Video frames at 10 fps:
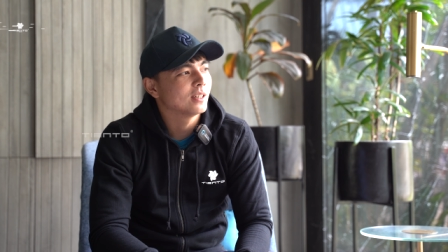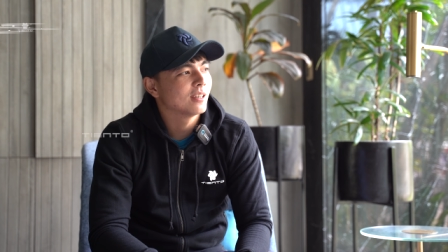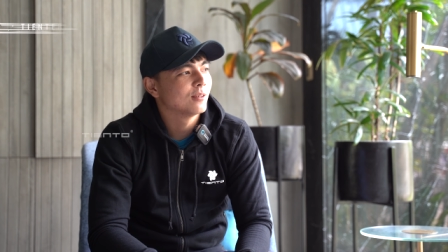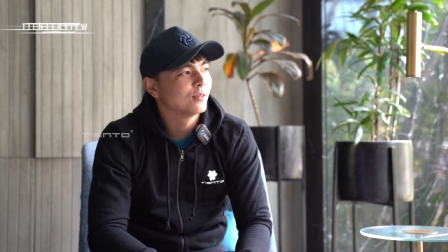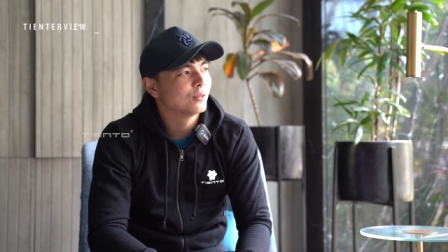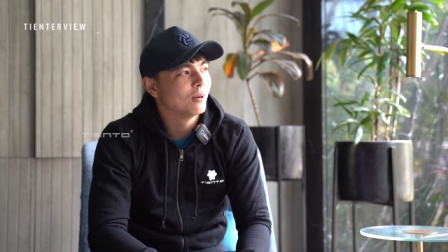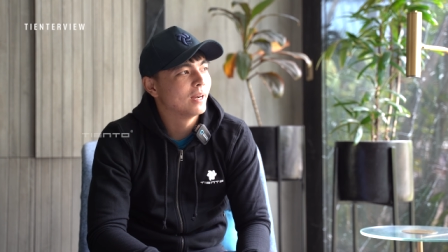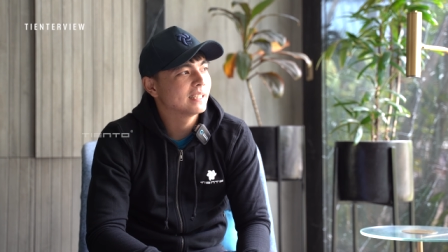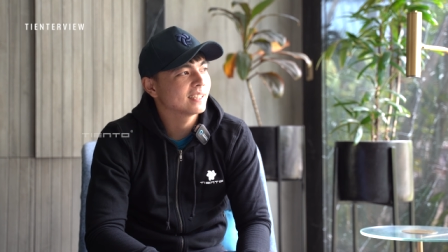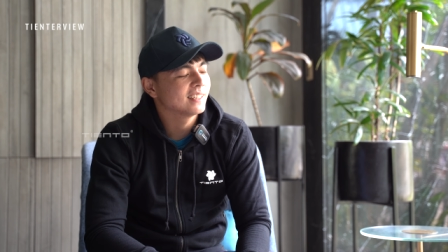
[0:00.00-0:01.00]
Soalnya udah
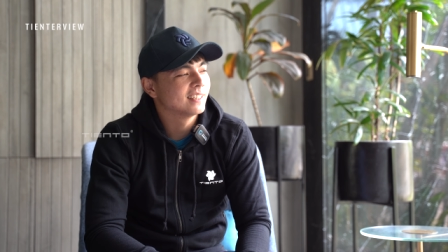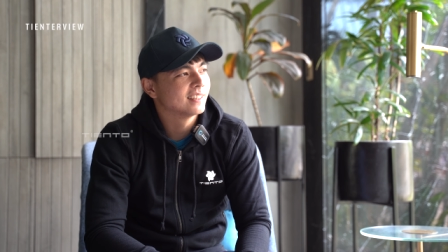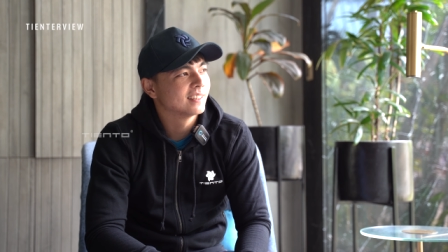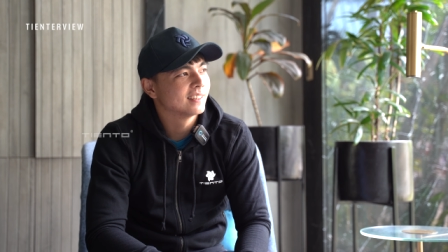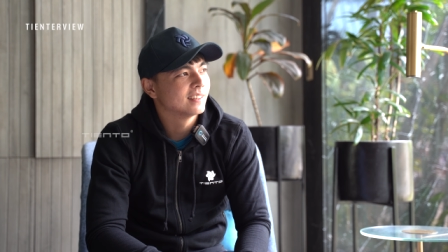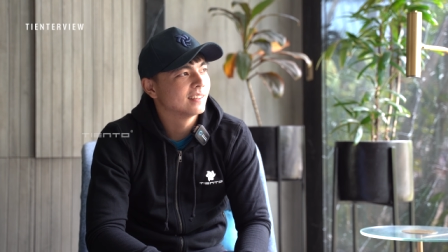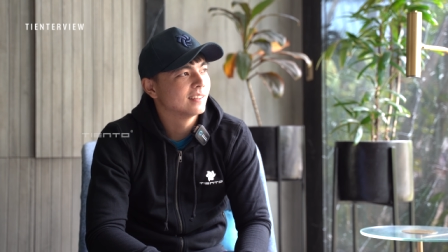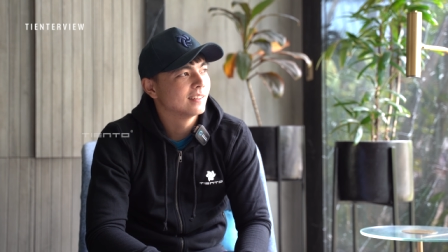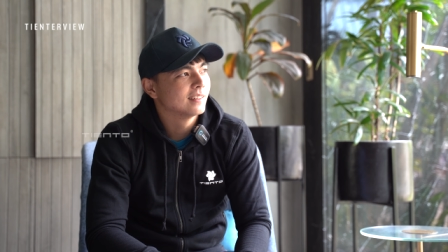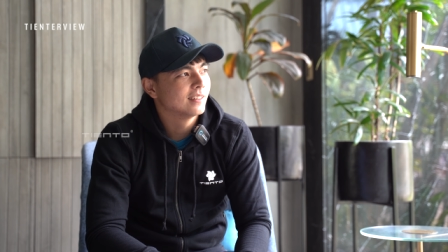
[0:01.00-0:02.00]
banyak ini.
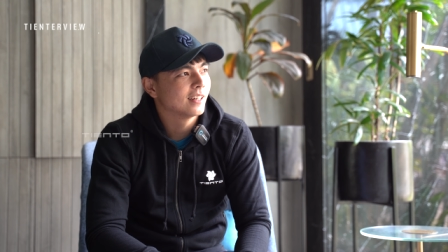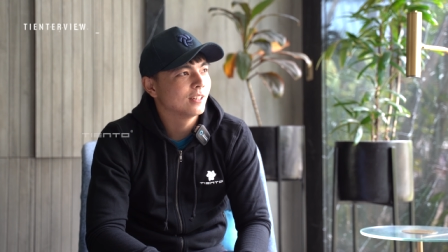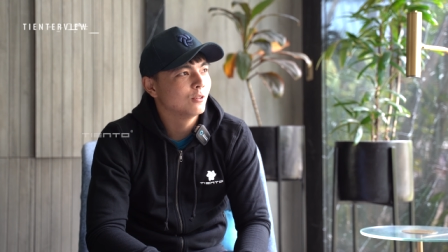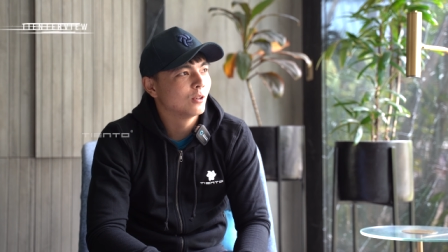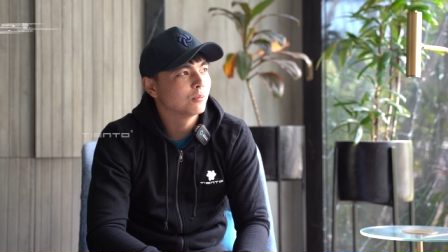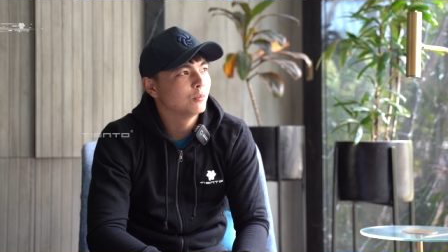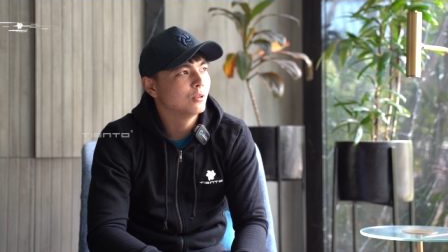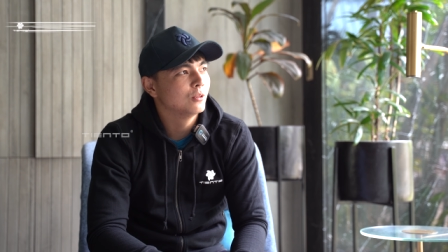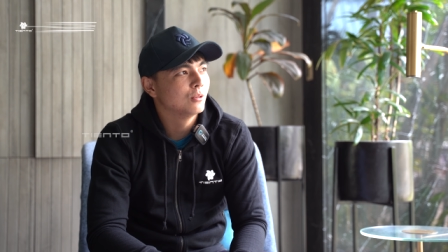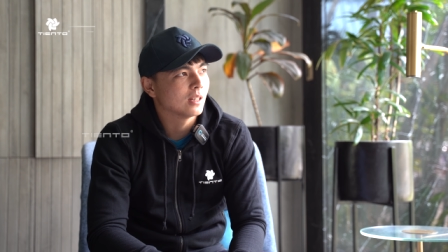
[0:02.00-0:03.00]
Dari
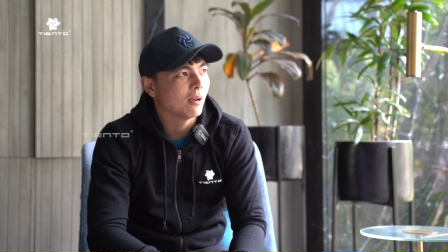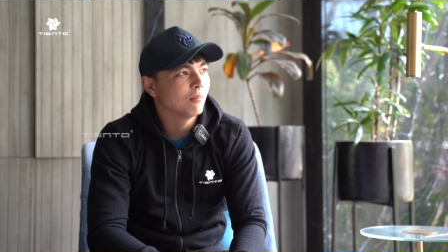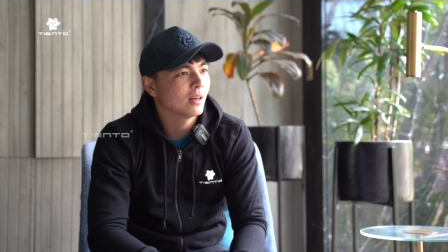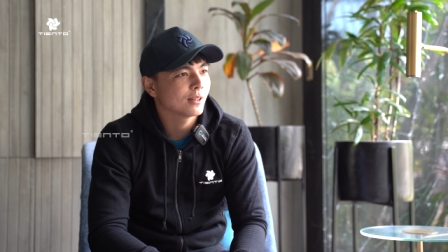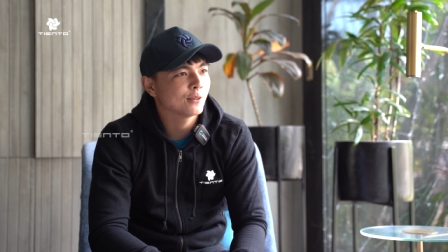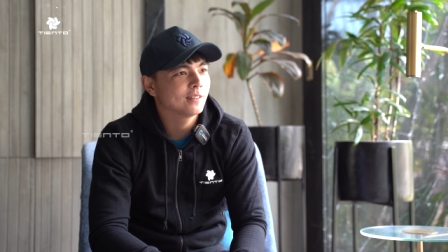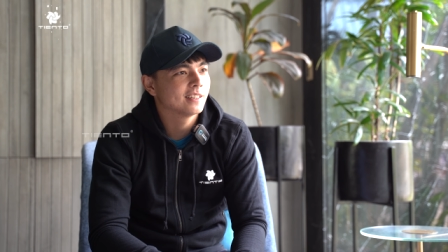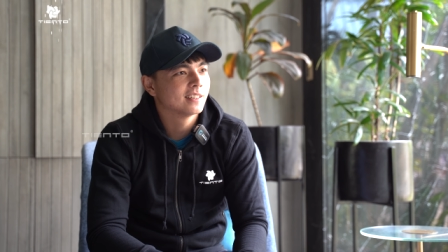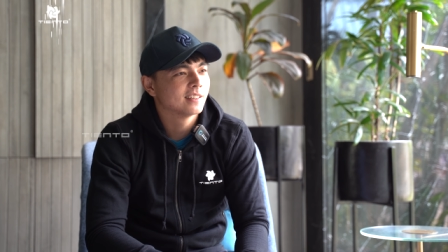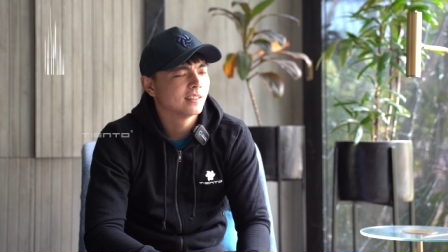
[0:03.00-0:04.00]
2016
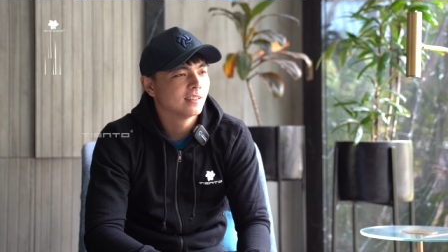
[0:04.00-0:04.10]
soalnya. Top